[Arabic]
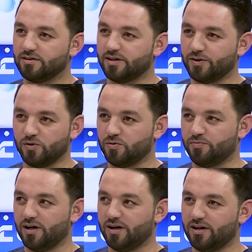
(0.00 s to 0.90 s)
انه
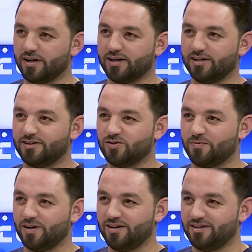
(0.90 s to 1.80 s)
هم اكيد
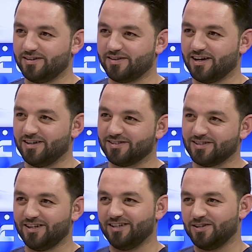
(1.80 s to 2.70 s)
جماعه الضغط
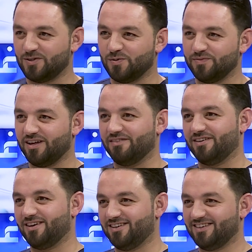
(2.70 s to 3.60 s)
عنده سمنه ف
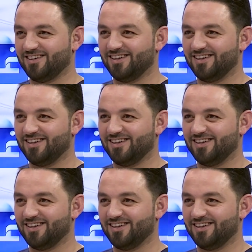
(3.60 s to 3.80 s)
نعم.